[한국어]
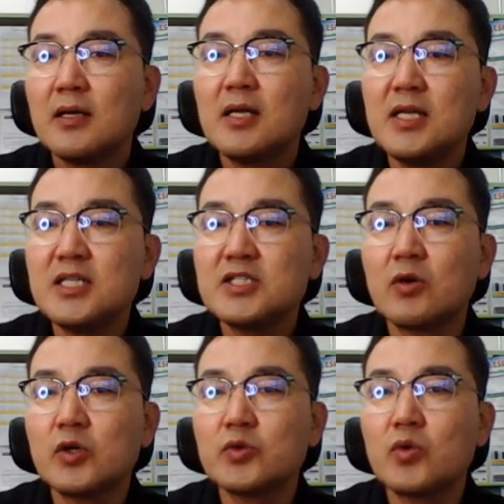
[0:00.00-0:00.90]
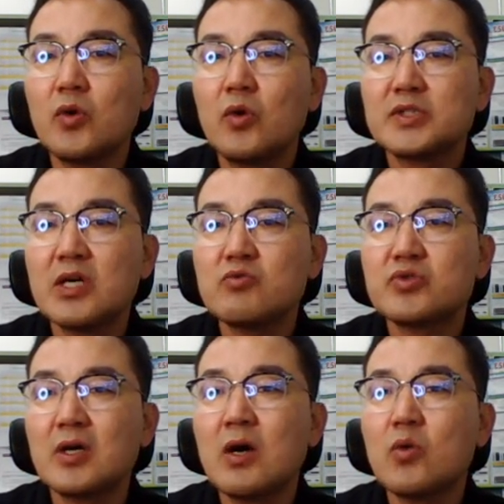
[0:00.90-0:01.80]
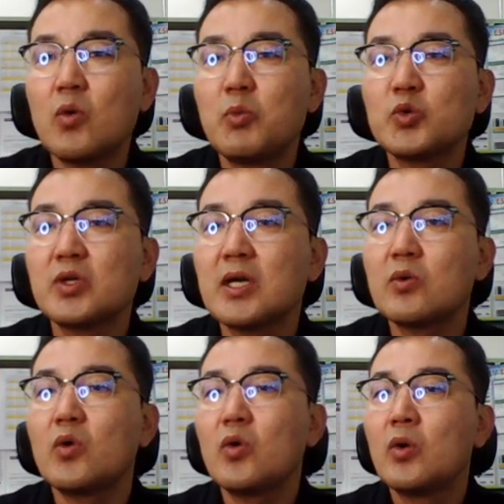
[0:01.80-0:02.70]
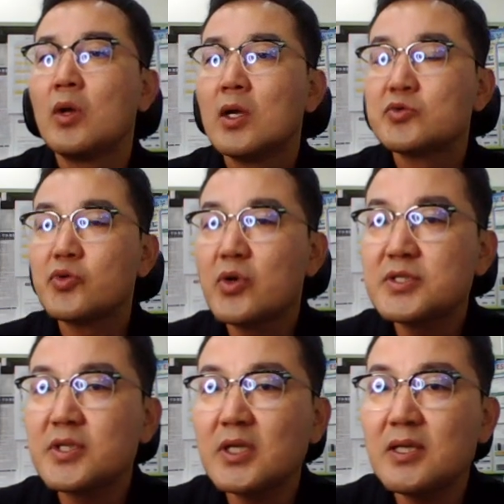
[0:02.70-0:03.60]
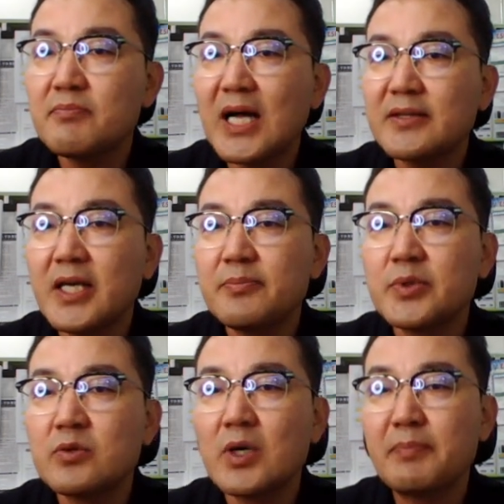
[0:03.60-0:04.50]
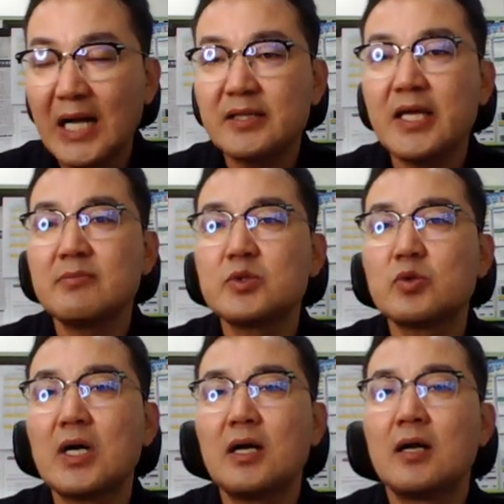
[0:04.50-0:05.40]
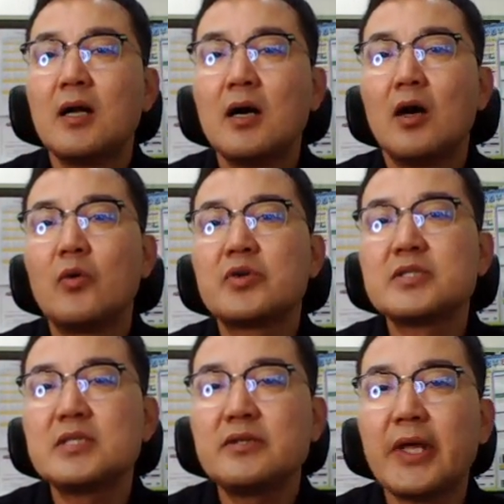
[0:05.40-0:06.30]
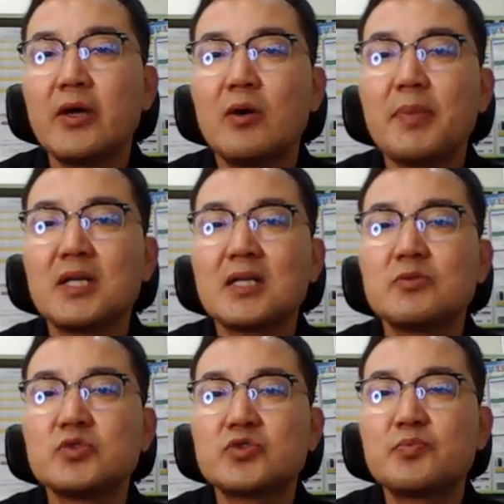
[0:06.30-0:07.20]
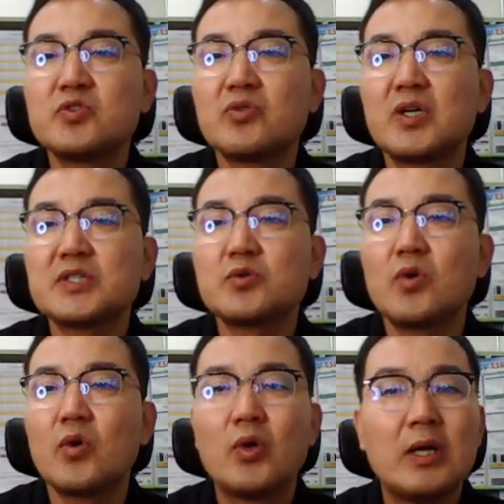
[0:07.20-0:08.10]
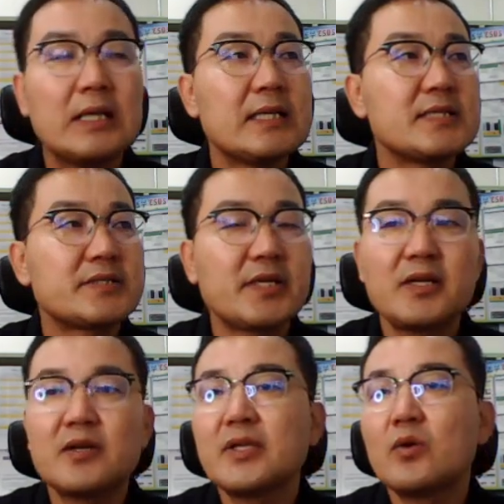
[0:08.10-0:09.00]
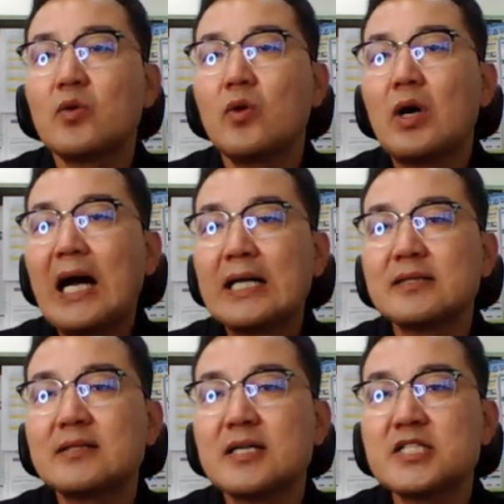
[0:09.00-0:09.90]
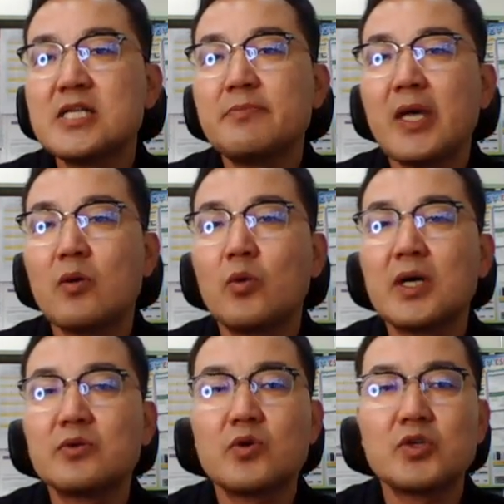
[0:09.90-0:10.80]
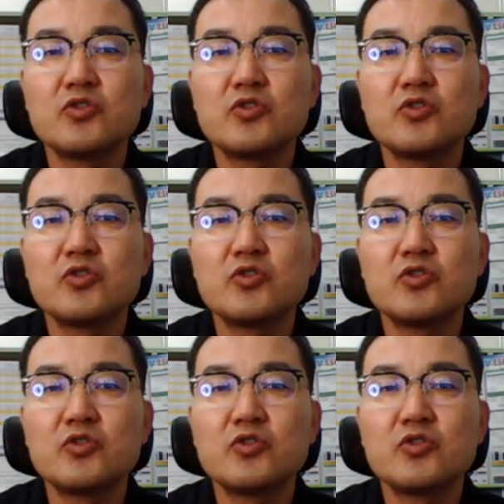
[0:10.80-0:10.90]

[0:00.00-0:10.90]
힐링 정원으로 재구성하고 모던하고 조형적인 바테이블과바테이블과 어우러진 대형 팽나무 숲을 두어가지고 세련되고 아늑한 실내 공간으로